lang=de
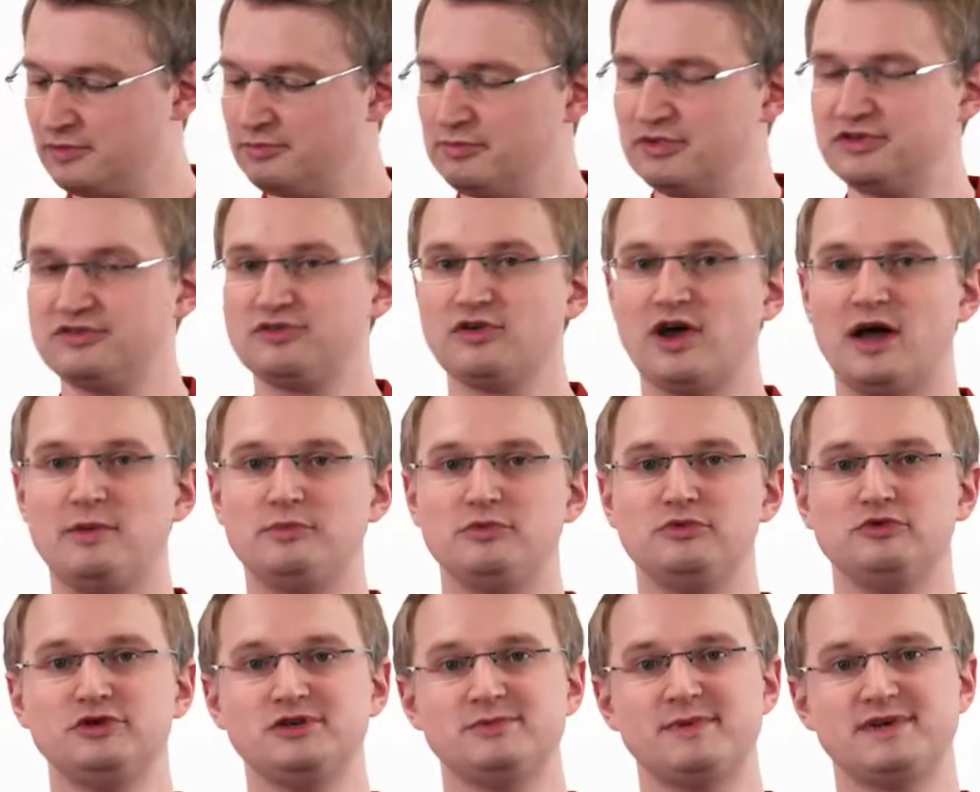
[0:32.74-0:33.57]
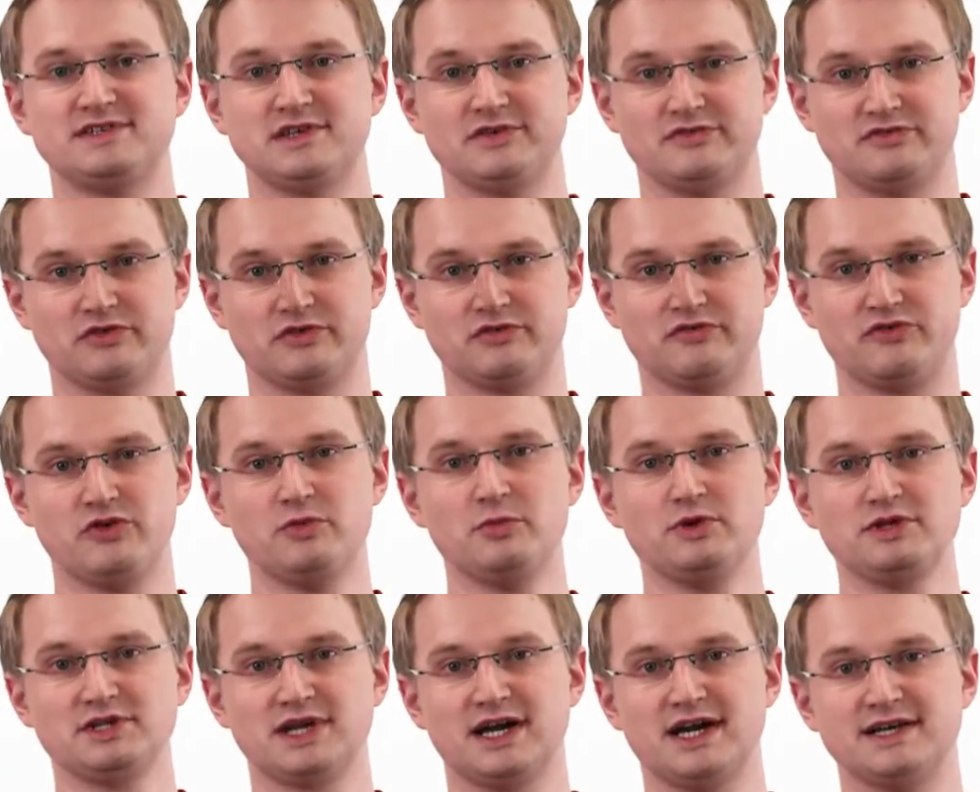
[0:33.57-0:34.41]
bis zu einem Durchmesser von
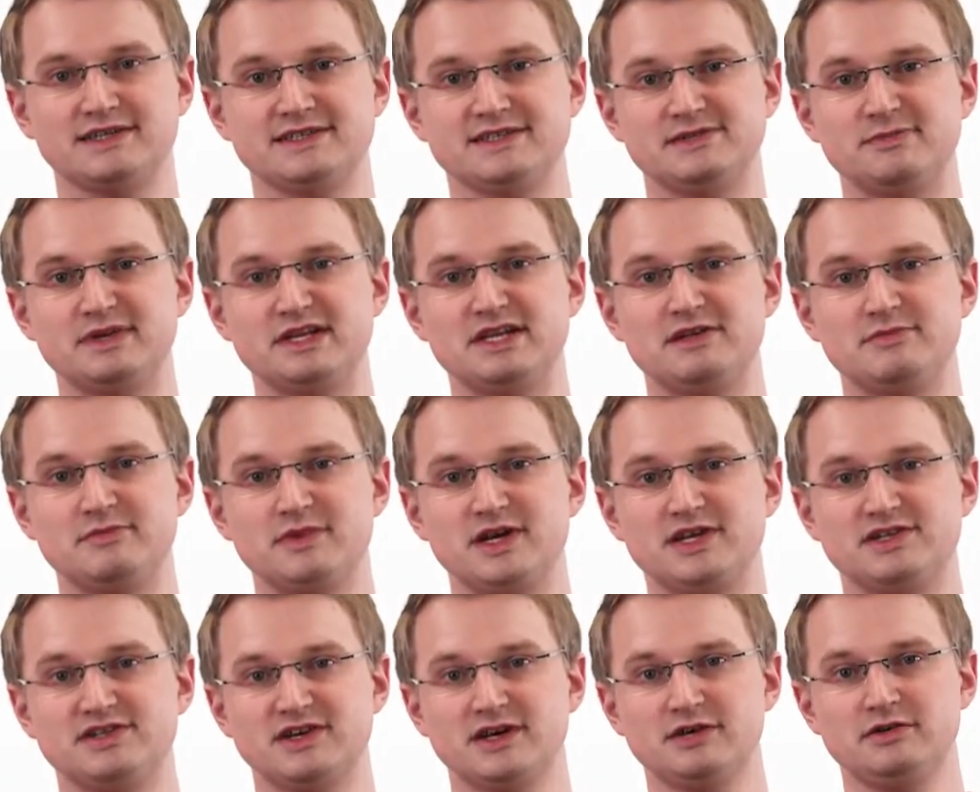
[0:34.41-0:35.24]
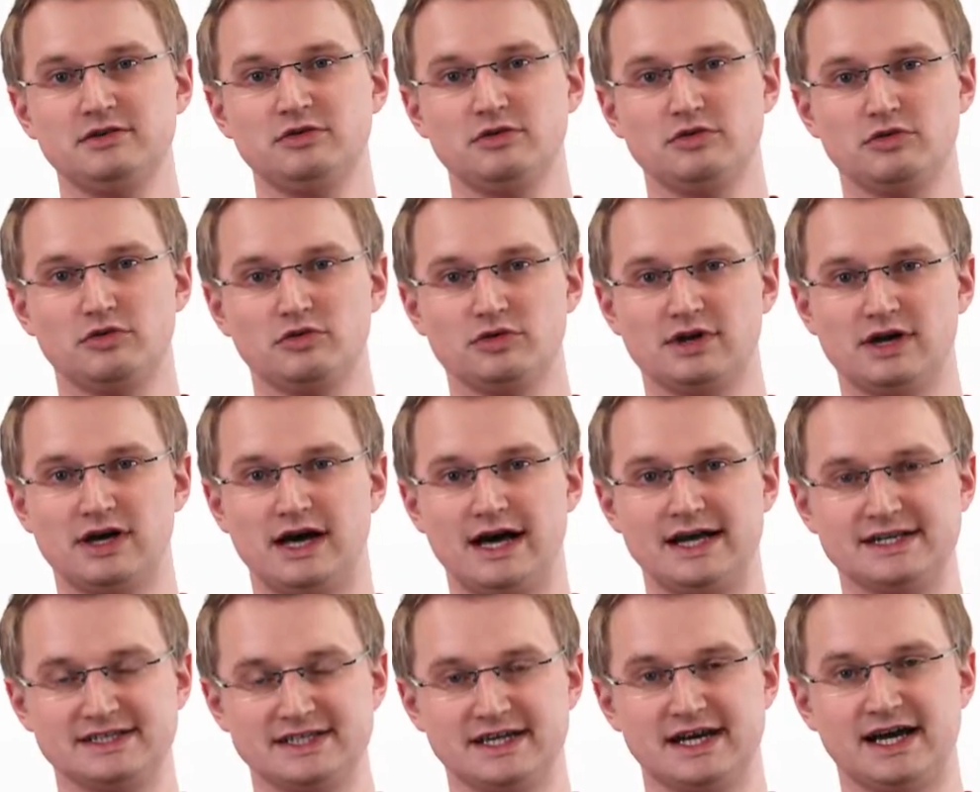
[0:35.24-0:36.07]
35 mm
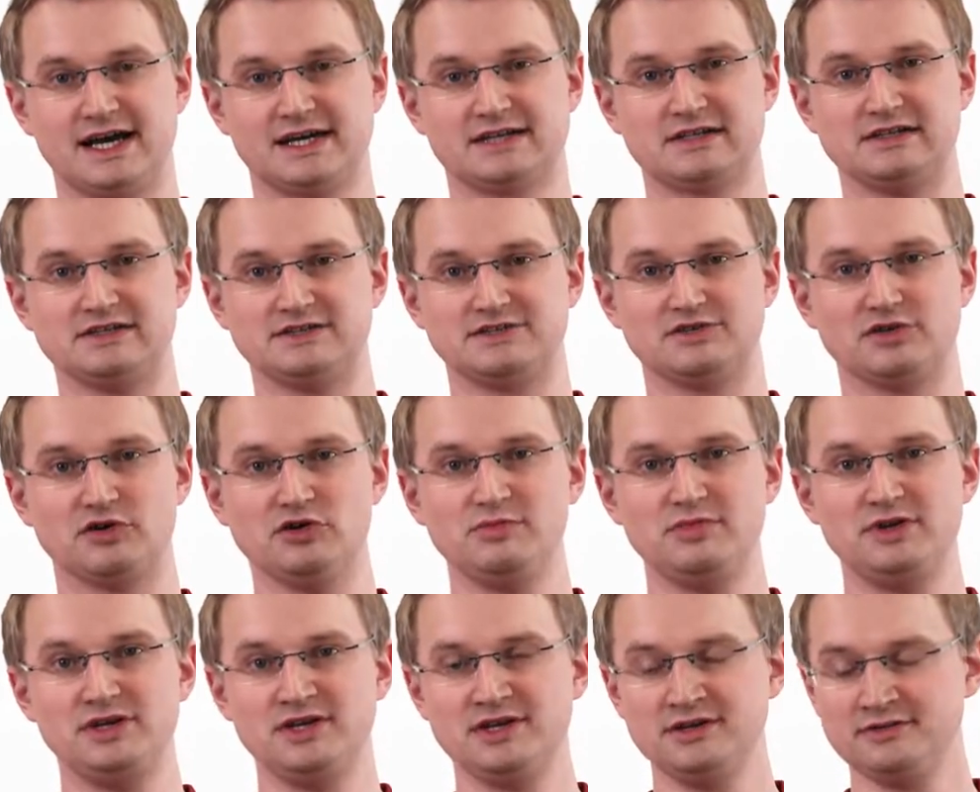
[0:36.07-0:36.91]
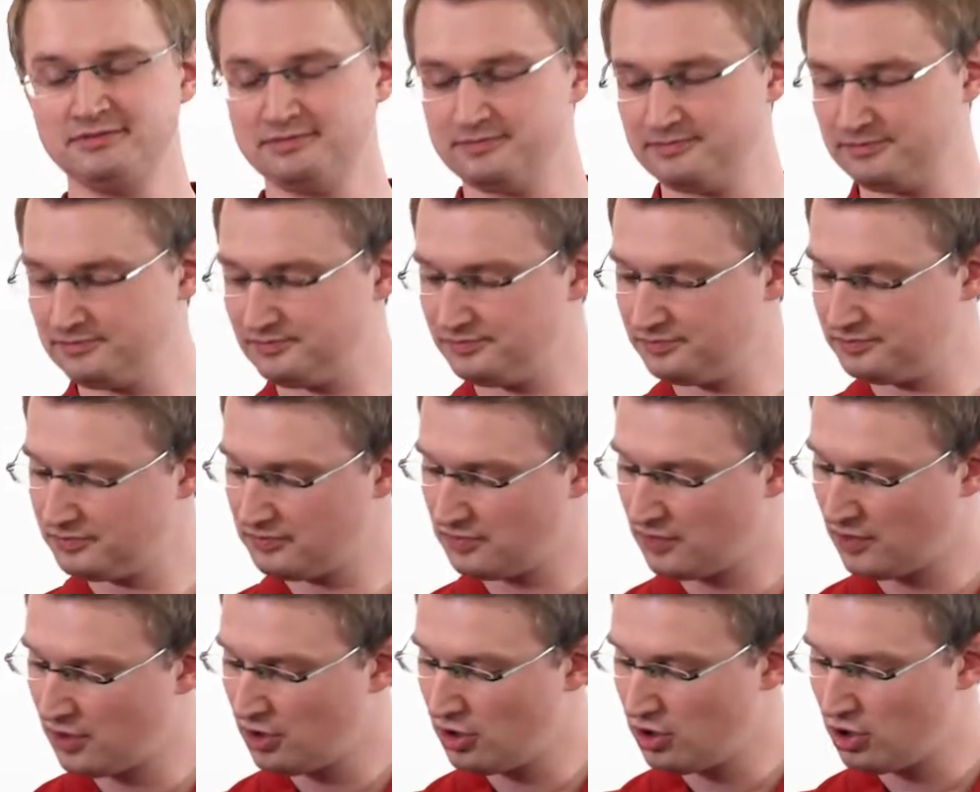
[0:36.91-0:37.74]
oder 1,8 Zoll biegen
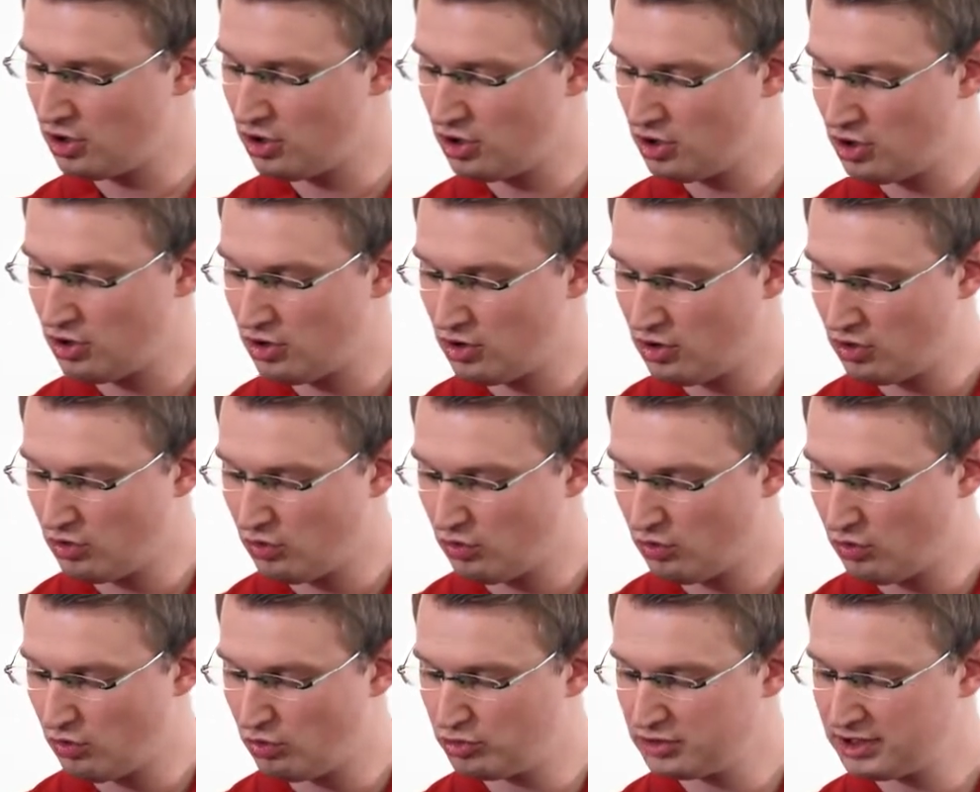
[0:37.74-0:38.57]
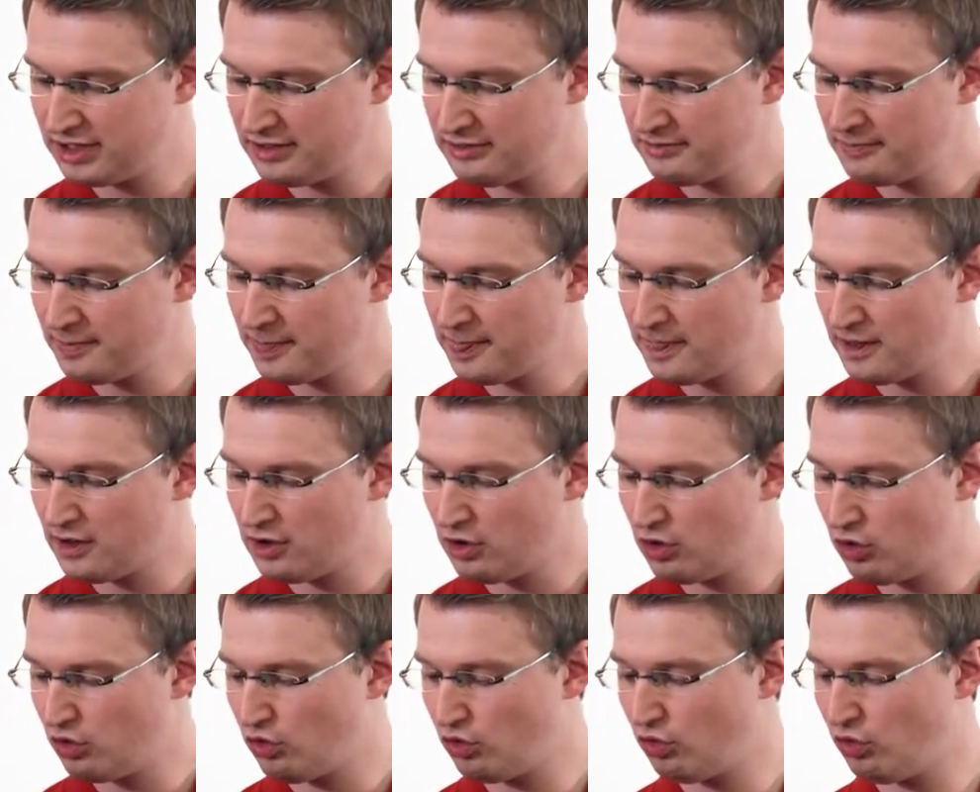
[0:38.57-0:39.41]
oder
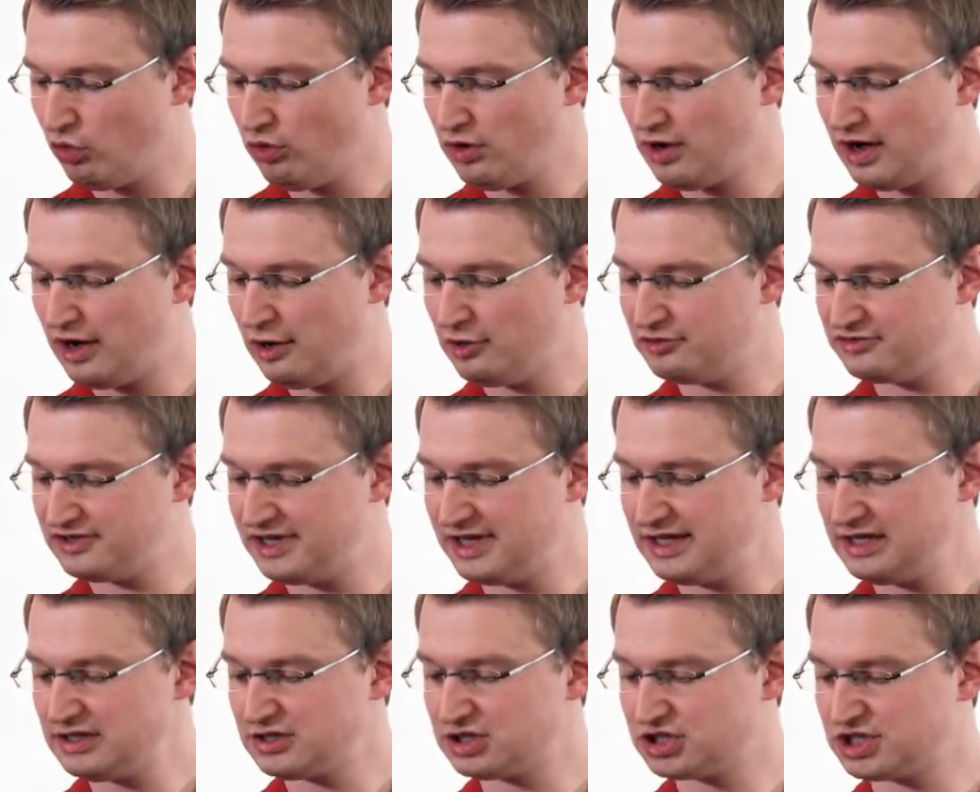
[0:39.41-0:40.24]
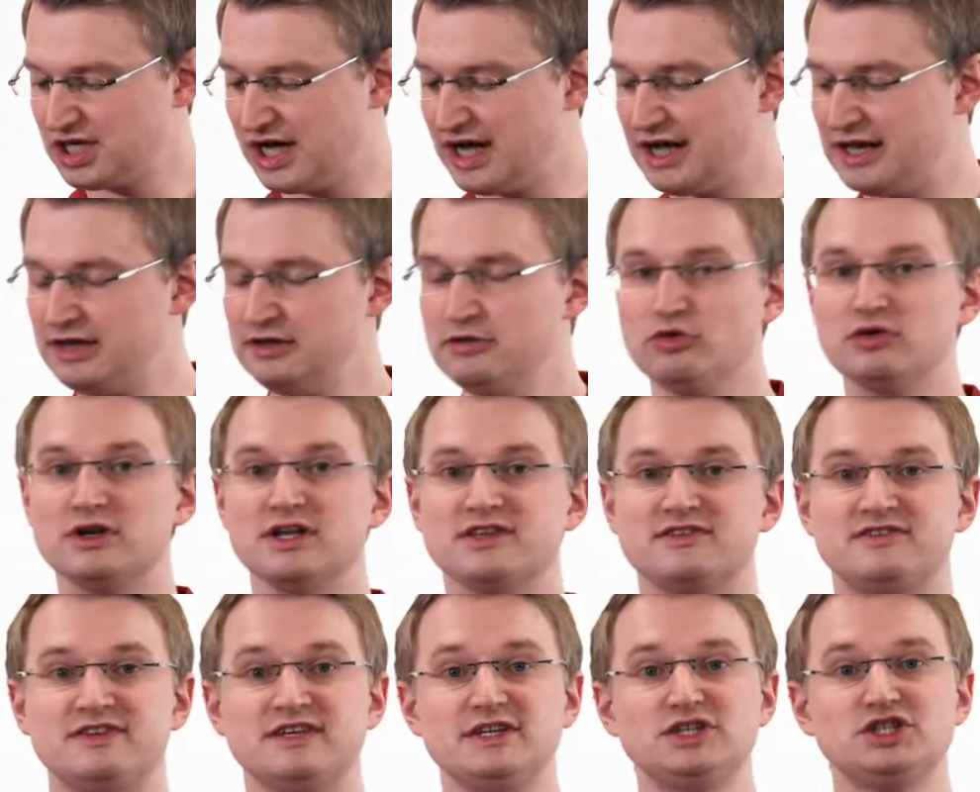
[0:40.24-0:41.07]
Rohre aus Edelstahl
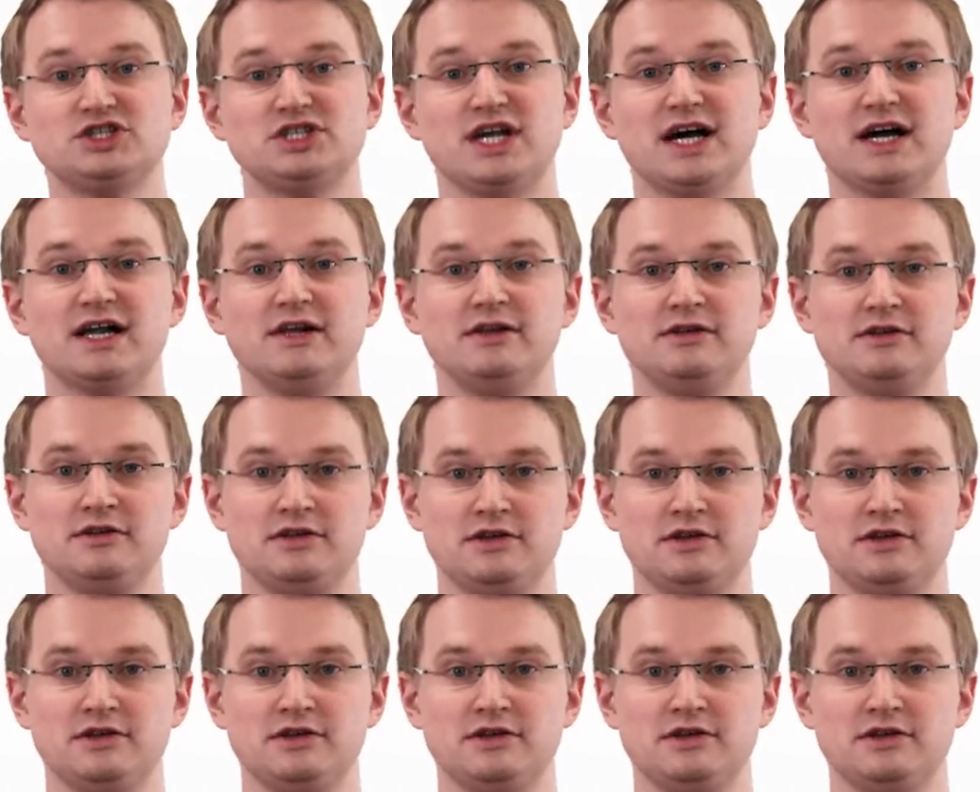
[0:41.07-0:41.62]
oder C-Stahl